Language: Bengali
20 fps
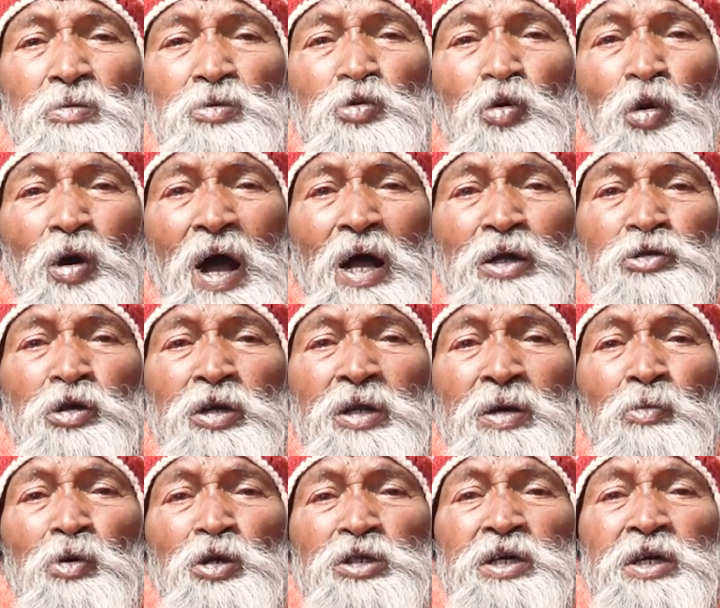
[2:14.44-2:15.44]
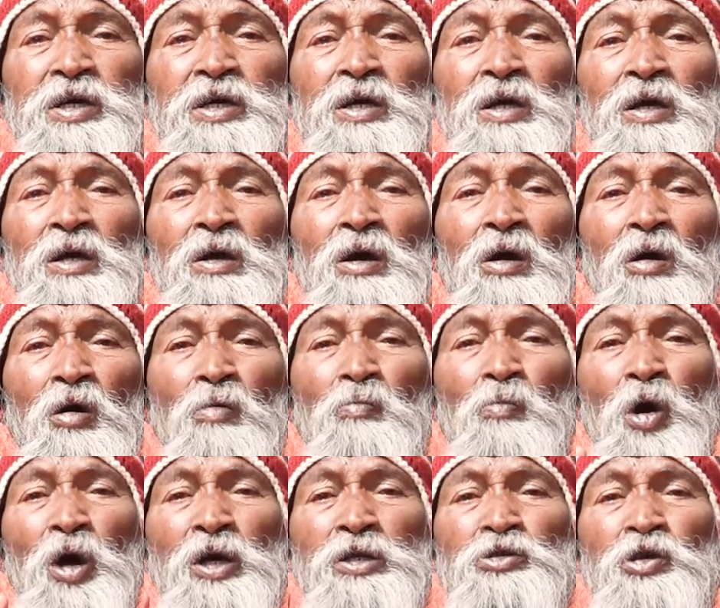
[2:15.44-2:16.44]
যোগ আসনে বসে
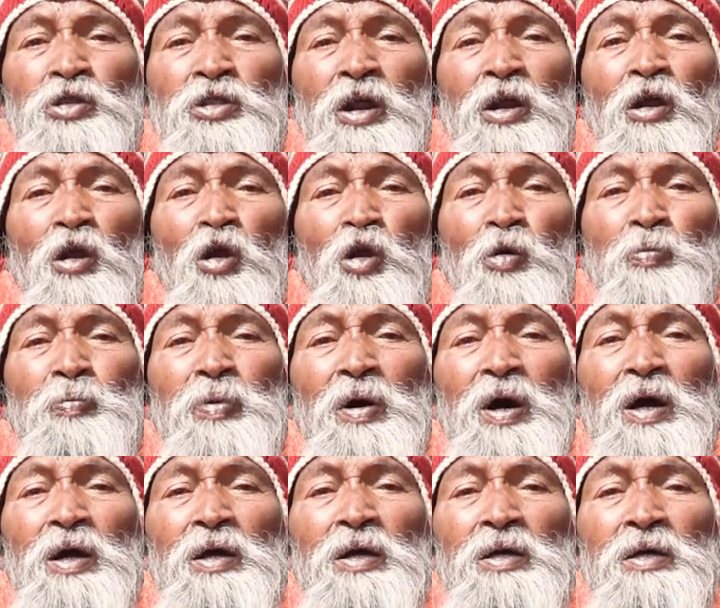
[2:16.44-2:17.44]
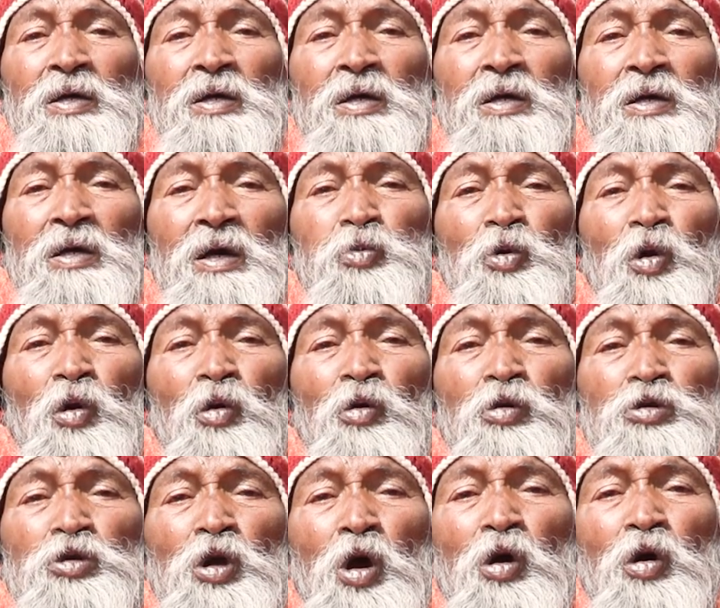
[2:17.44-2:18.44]
মহেঞ্জোদার হরপ্পা
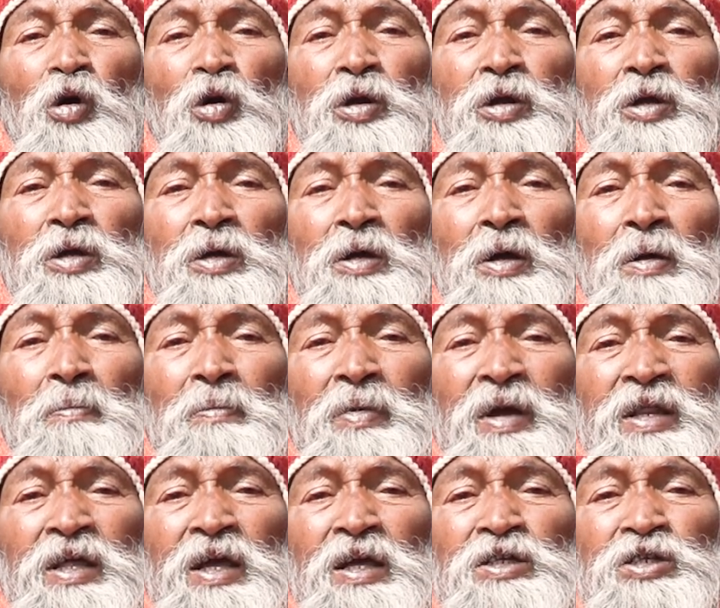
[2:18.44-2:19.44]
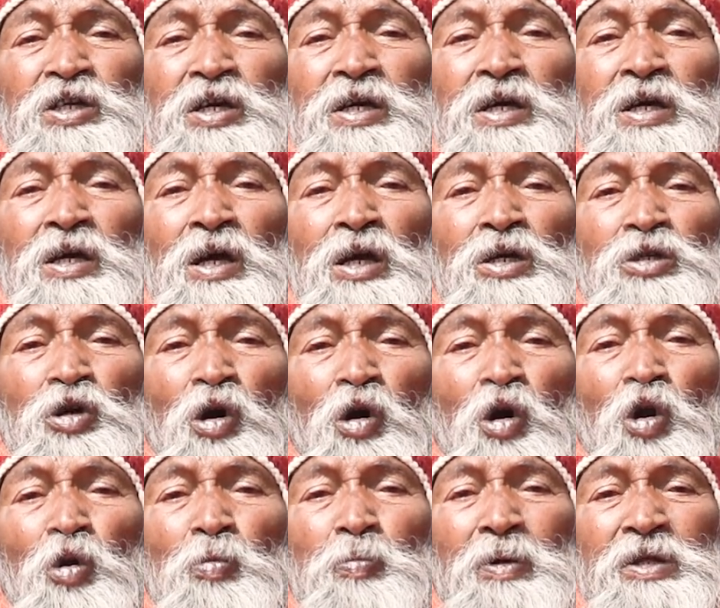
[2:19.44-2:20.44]
পুরনো শহর বেরিয়েছে
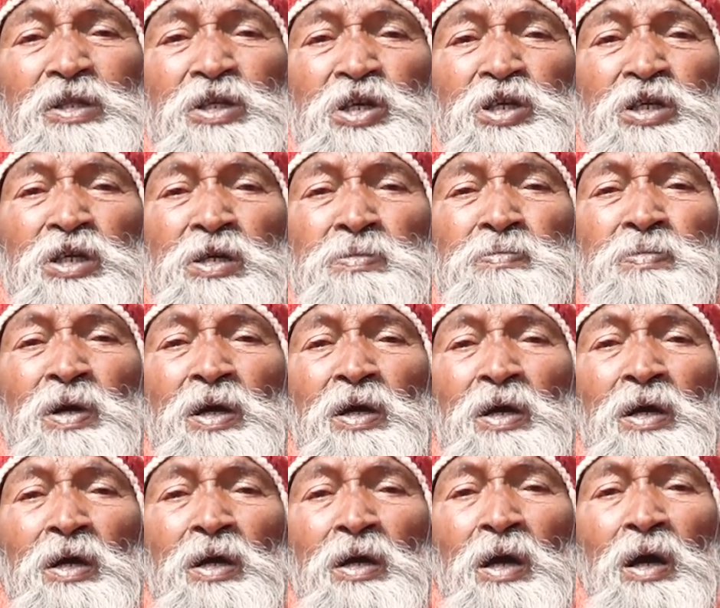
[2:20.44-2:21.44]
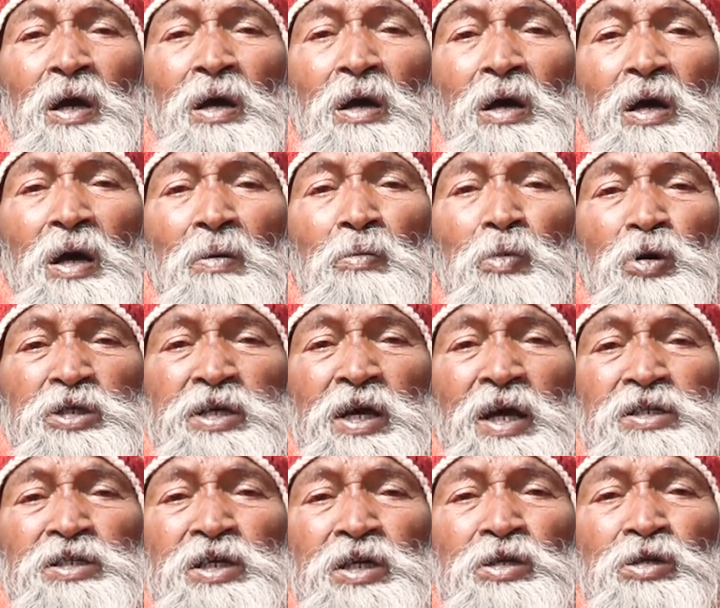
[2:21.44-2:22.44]
হরপ্পাতে শিব বসে
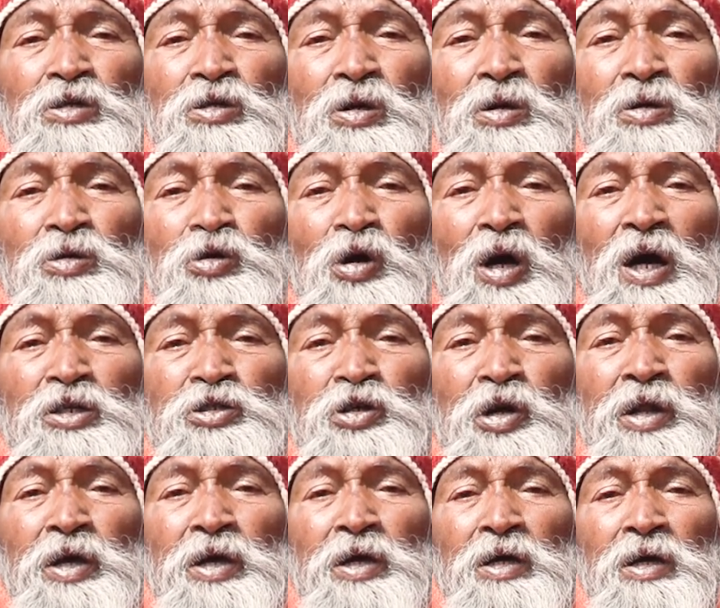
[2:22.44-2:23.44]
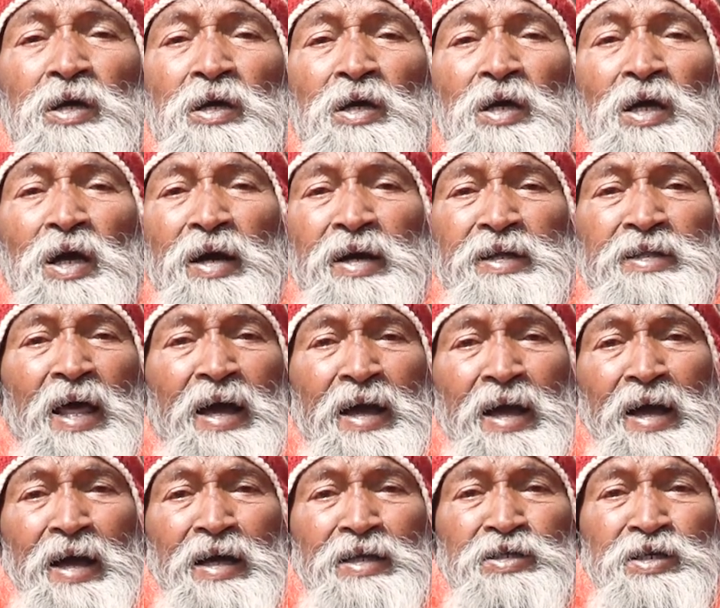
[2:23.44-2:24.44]
আছেন যোগাসনে এটা
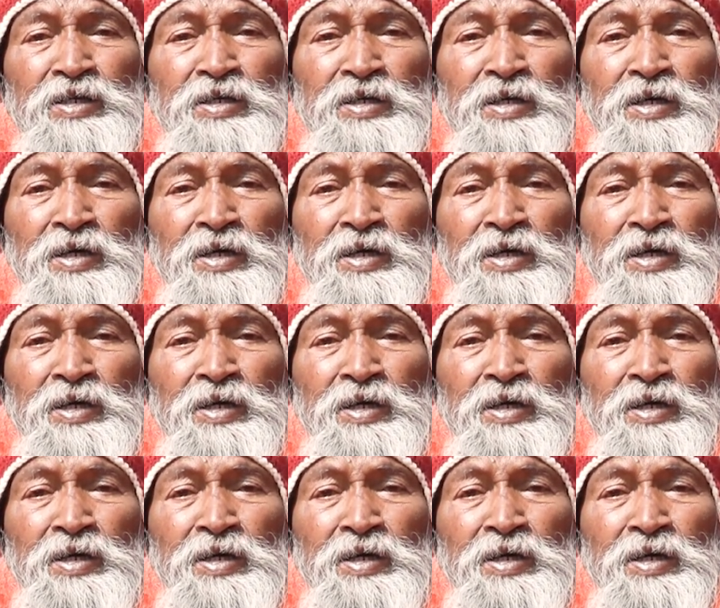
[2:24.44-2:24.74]
দেখা গেছে